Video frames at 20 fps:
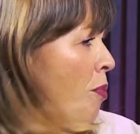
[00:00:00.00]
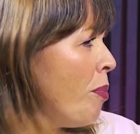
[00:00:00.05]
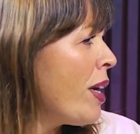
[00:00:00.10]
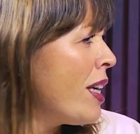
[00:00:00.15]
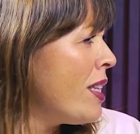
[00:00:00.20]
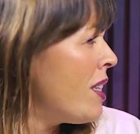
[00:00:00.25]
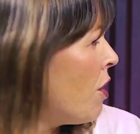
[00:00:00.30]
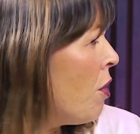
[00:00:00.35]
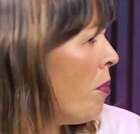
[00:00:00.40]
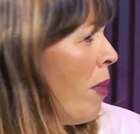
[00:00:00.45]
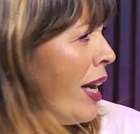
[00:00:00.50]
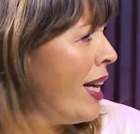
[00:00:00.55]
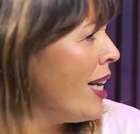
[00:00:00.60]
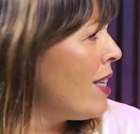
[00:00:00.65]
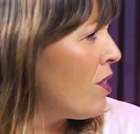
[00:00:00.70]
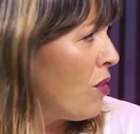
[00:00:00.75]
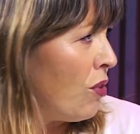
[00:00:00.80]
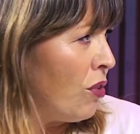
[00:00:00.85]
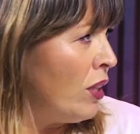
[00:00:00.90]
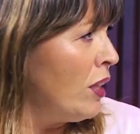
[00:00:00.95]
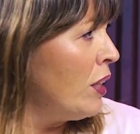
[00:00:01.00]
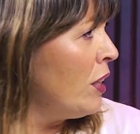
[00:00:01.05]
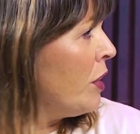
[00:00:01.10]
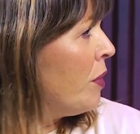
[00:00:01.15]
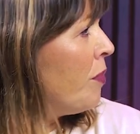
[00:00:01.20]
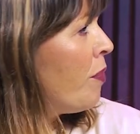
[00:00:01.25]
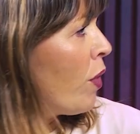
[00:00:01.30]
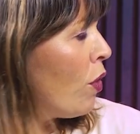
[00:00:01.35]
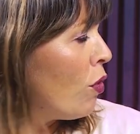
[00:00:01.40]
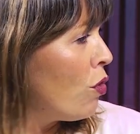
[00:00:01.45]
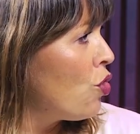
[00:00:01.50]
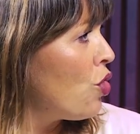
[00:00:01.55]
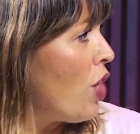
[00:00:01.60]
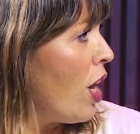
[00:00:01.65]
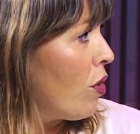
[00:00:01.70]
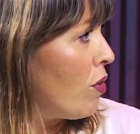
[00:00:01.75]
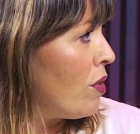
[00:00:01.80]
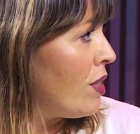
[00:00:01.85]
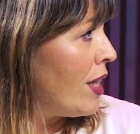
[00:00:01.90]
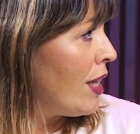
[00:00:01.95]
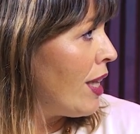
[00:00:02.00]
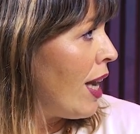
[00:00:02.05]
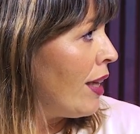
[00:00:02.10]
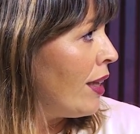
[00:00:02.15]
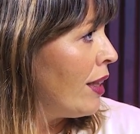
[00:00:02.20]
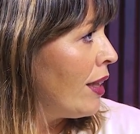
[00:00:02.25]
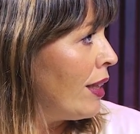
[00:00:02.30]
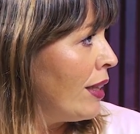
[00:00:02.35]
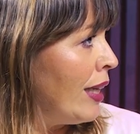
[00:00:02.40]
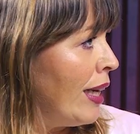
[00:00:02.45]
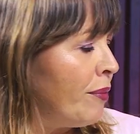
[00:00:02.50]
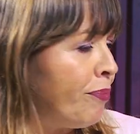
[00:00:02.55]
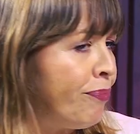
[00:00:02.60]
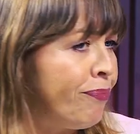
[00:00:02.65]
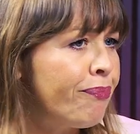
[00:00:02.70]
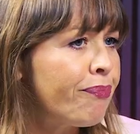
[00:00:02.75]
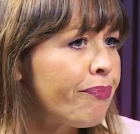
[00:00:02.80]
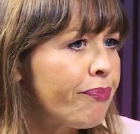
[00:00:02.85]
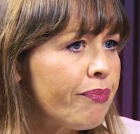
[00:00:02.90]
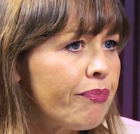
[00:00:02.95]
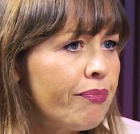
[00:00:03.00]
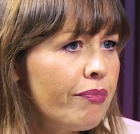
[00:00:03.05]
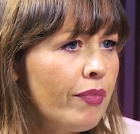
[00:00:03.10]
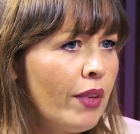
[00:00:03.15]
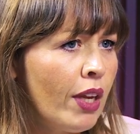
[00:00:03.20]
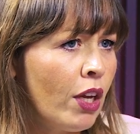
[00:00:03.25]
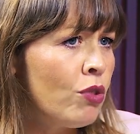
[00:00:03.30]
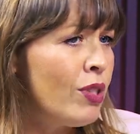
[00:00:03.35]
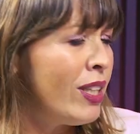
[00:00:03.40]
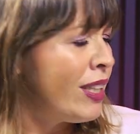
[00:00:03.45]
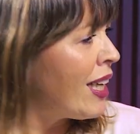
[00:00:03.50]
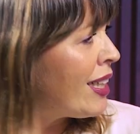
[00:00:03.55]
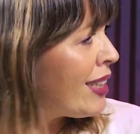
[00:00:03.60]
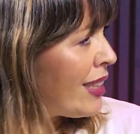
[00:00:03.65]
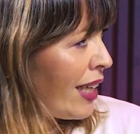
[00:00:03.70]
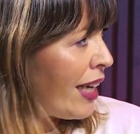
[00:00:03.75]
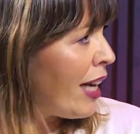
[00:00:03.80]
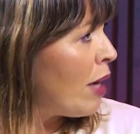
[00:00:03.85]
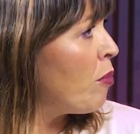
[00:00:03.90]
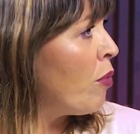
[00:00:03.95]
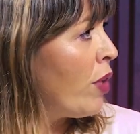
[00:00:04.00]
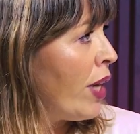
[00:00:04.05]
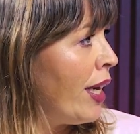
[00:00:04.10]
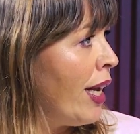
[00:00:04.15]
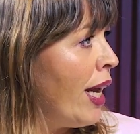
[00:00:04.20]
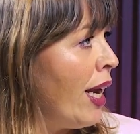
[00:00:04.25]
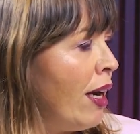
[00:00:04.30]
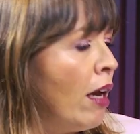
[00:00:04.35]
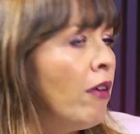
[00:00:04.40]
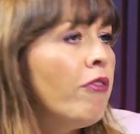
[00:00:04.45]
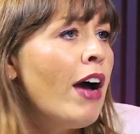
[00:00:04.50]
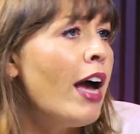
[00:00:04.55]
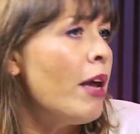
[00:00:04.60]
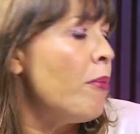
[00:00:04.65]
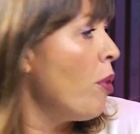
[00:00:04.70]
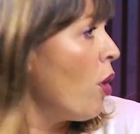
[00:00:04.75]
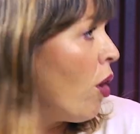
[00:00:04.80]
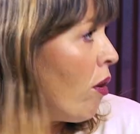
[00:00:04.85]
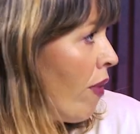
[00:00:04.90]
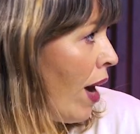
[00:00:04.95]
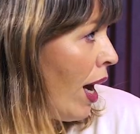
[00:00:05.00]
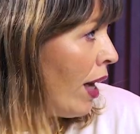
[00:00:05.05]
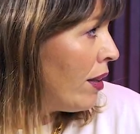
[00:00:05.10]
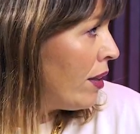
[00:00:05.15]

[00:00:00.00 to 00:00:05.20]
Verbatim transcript: perché secondo me adesso non c'è così tanta... Così tante remore del vai, prova.